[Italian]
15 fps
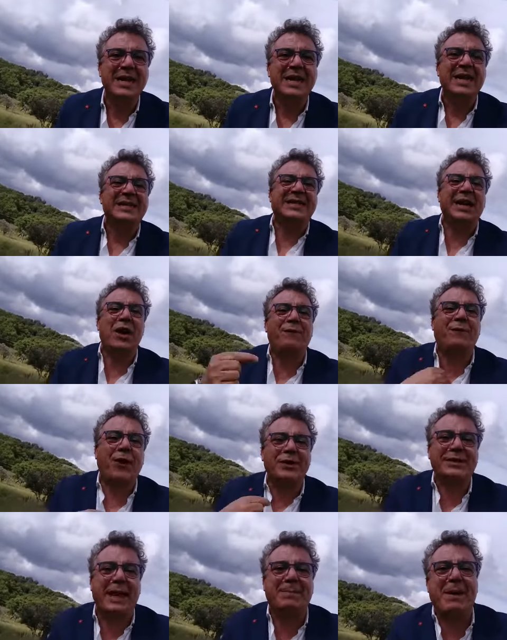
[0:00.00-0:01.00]
se non
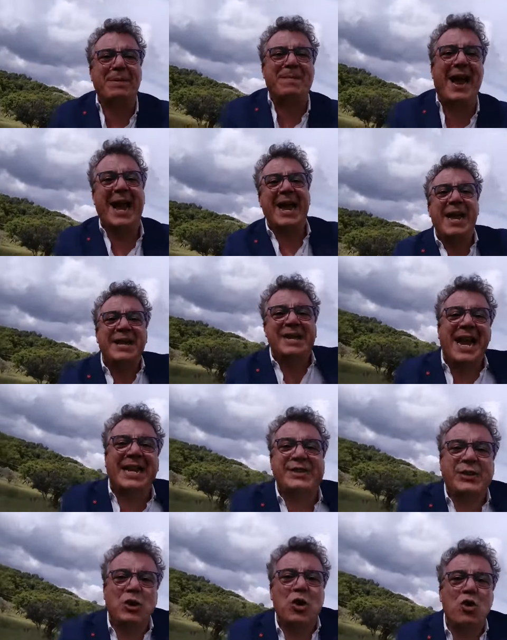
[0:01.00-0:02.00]
fosse per me,
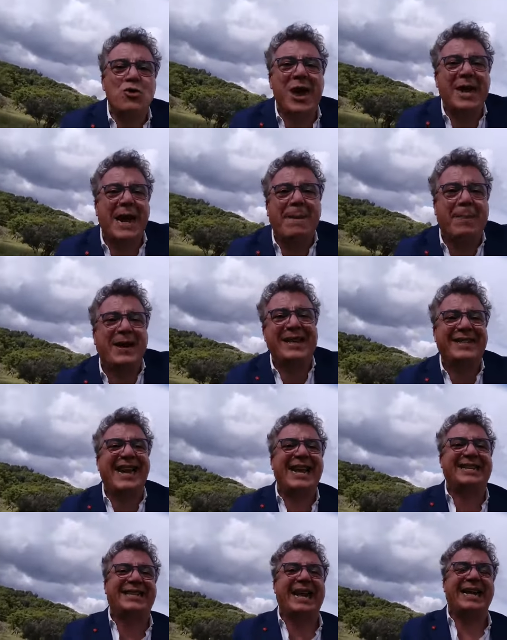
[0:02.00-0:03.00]
nessuno era
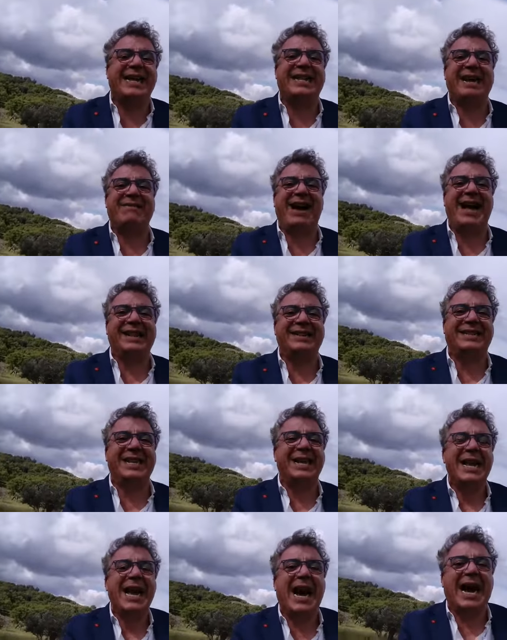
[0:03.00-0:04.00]
presente lì
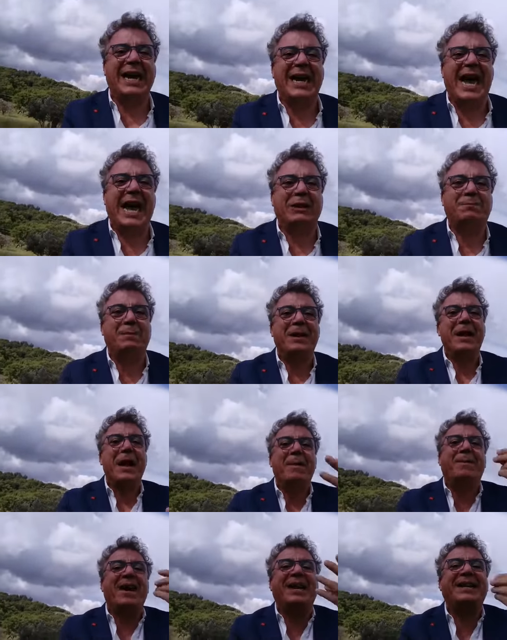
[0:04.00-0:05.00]
davanti
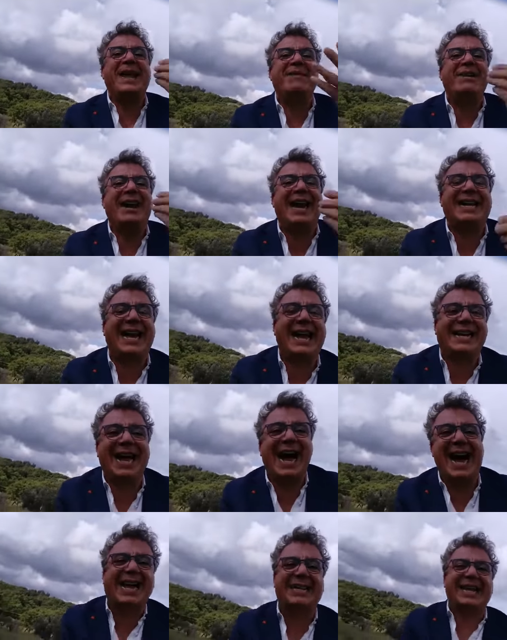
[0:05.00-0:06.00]
all'ARP. Perché ve la
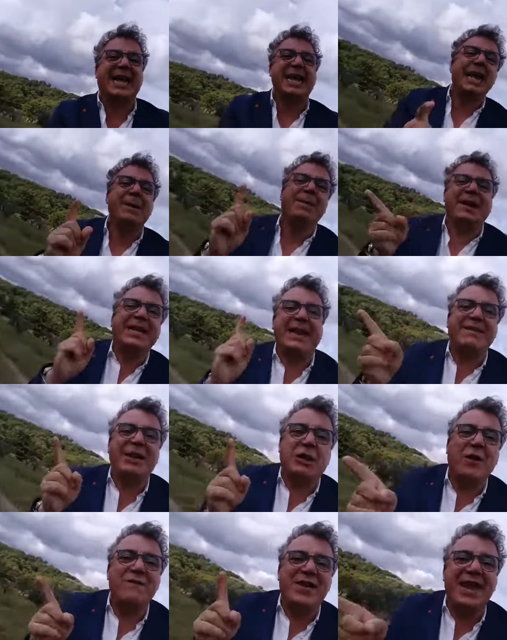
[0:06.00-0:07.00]
cacate? Perché vi
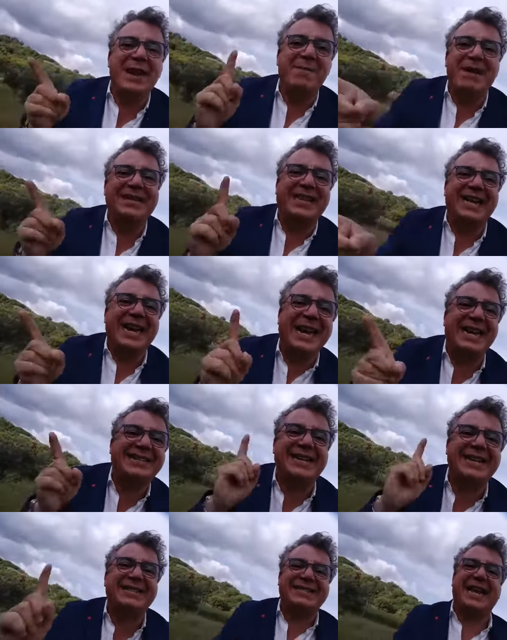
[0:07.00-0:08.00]
conviene mantenere il
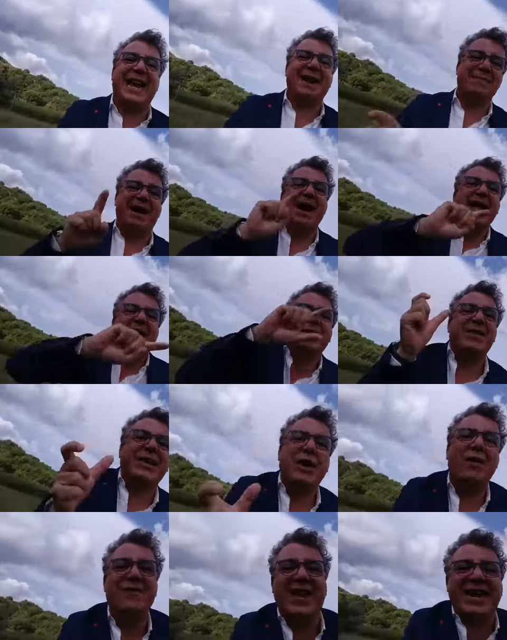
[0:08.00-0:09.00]
sistema? Vi
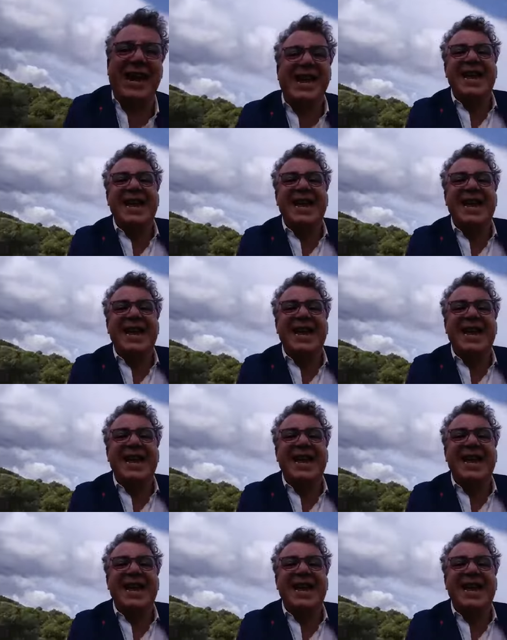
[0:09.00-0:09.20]
conviene